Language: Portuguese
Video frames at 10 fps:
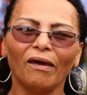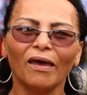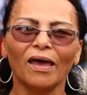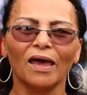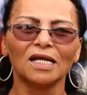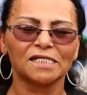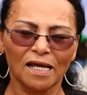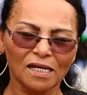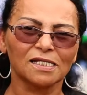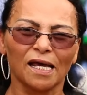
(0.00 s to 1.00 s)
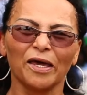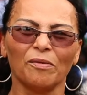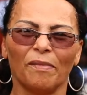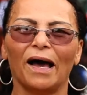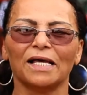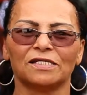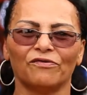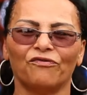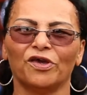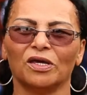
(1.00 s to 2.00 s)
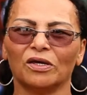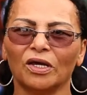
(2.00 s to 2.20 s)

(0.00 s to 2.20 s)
é, eles têm que sair mais e vir.